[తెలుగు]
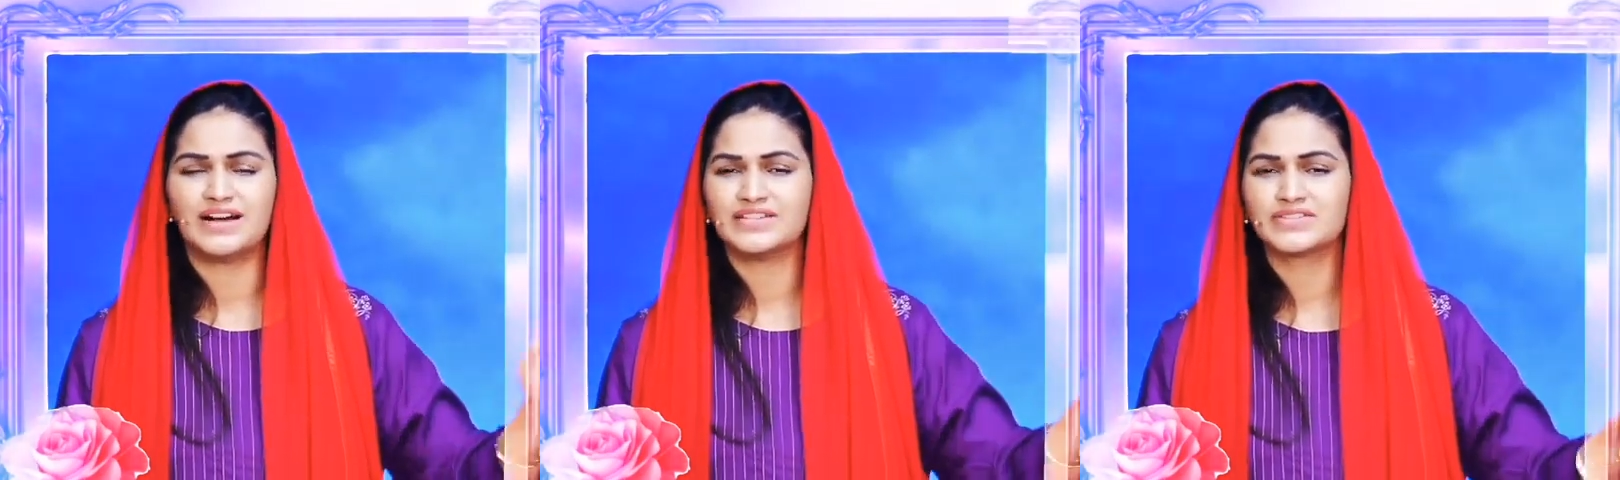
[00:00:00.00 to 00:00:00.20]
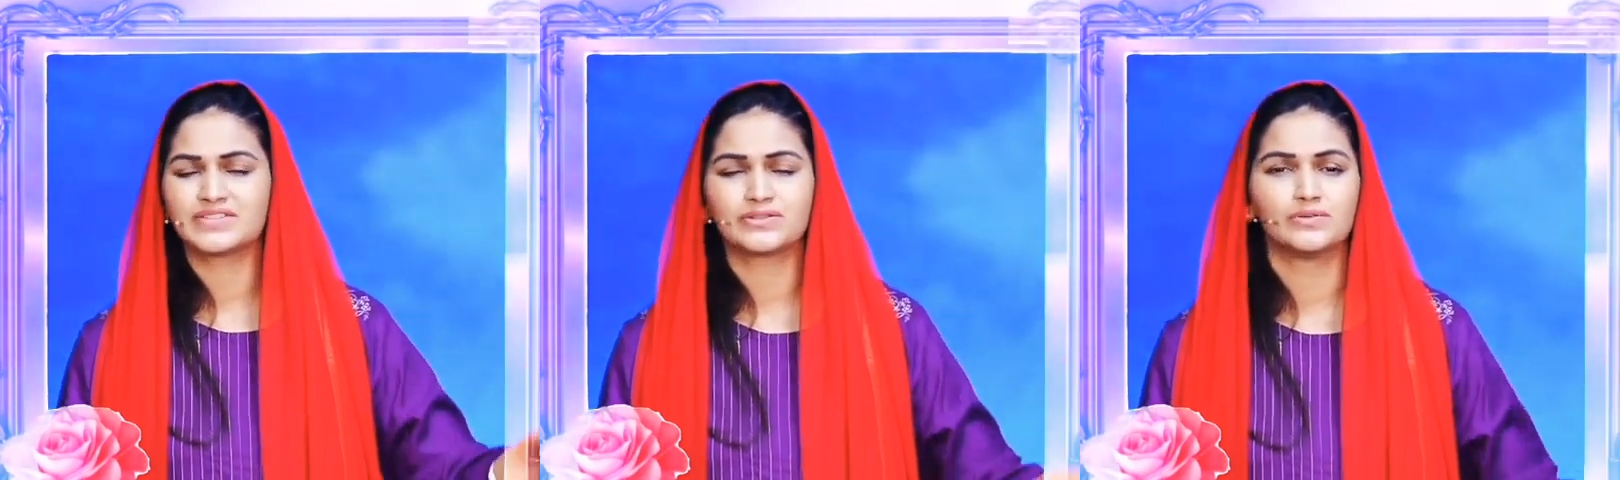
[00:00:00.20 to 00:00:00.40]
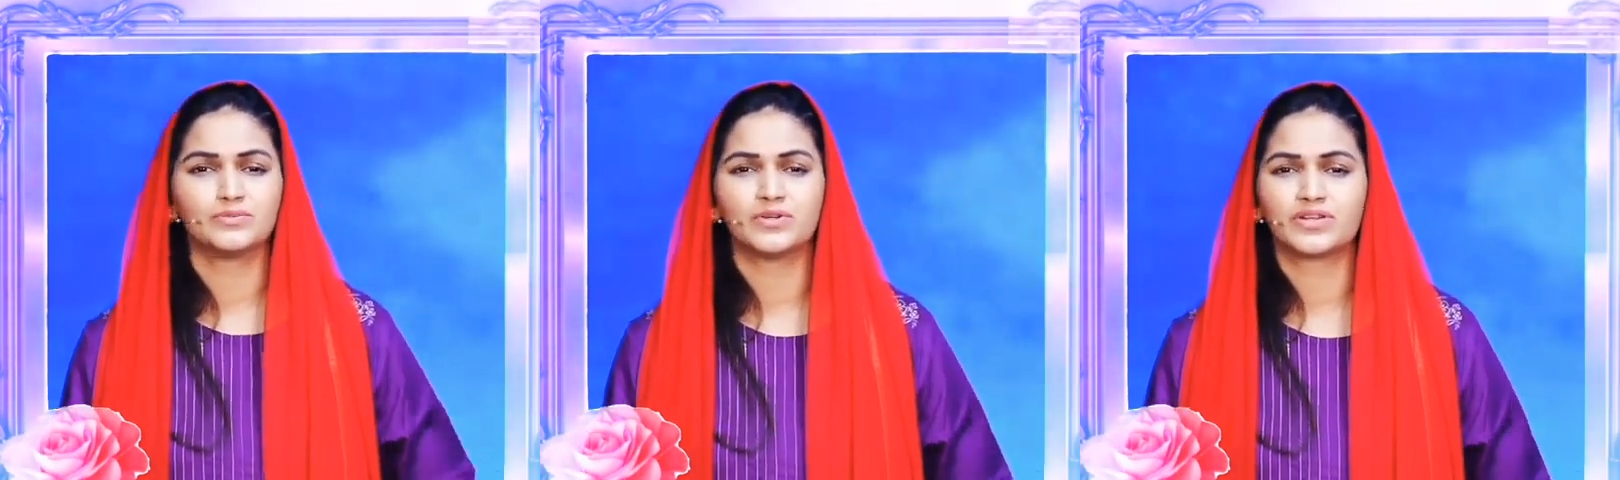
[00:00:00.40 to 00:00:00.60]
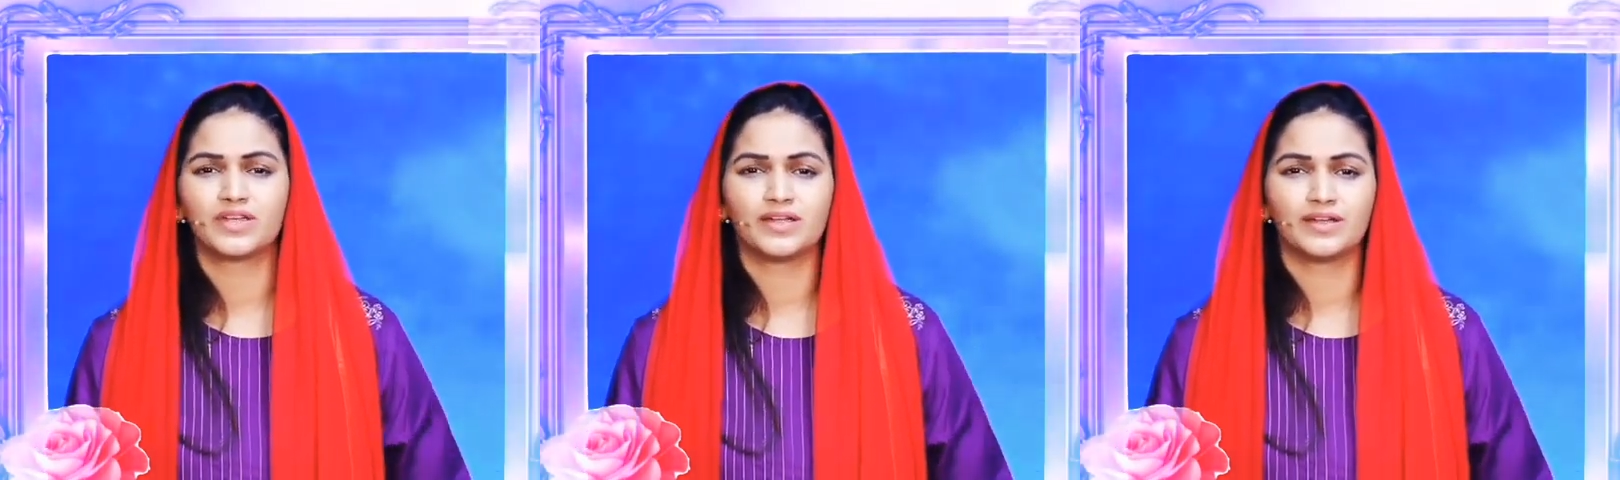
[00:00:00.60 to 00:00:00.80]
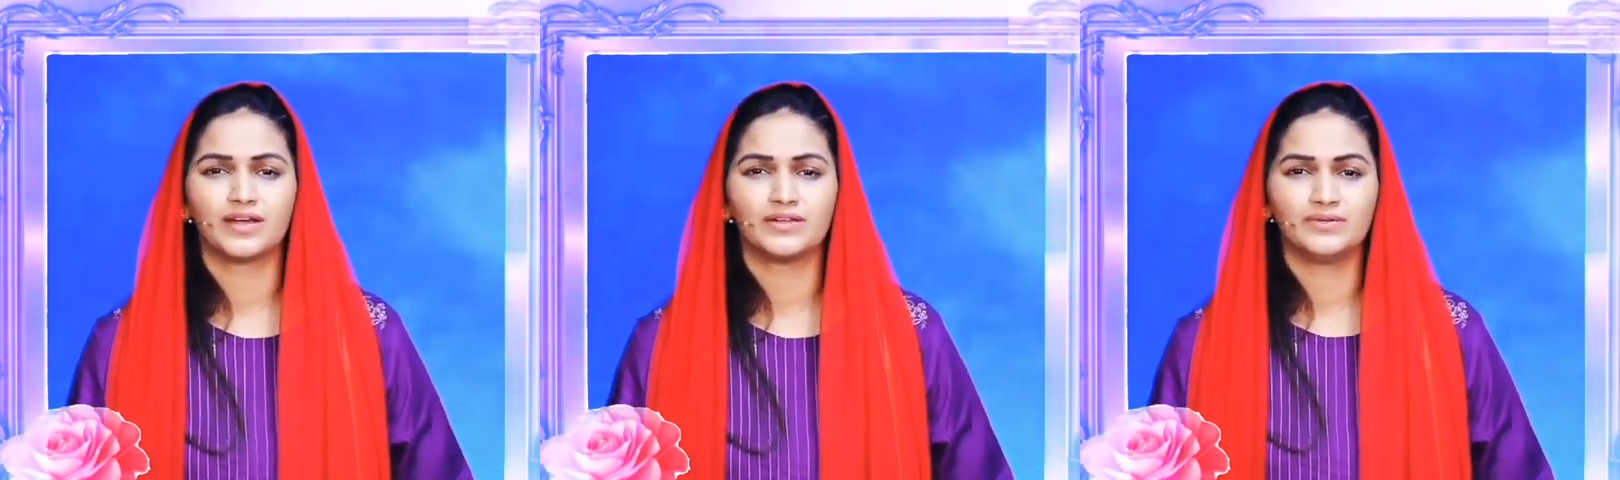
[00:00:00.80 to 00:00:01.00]
ఆస్తులు
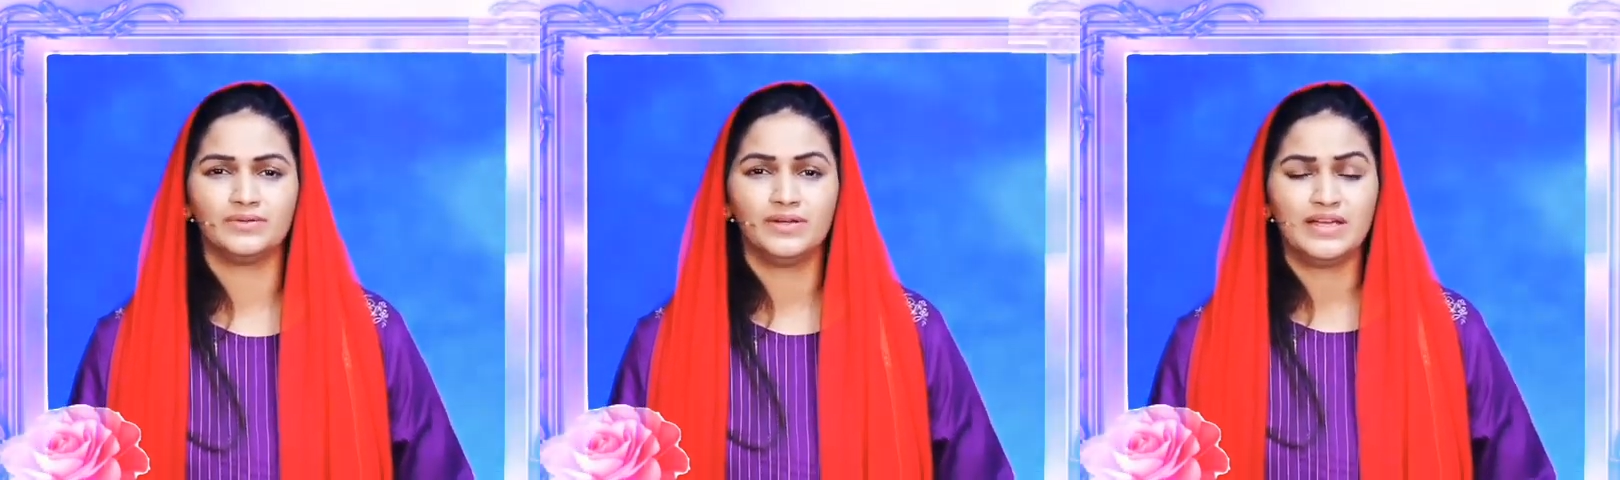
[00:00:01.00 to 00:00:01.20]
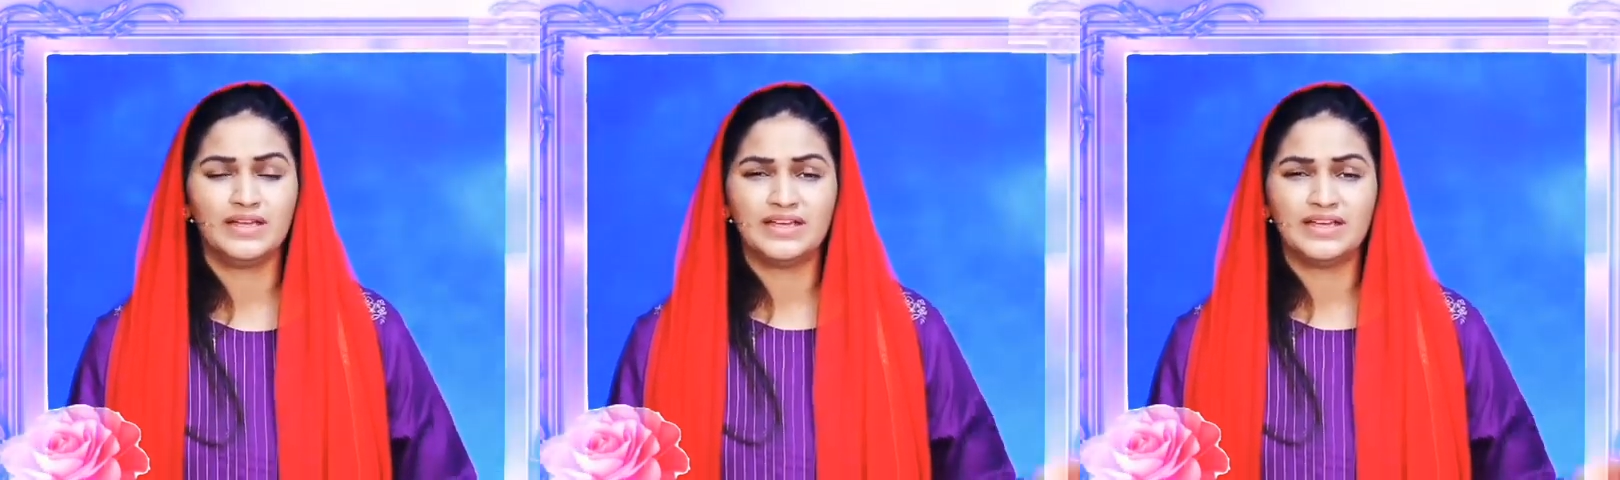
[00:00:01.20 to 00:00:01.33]
ముఖ్యం కాదు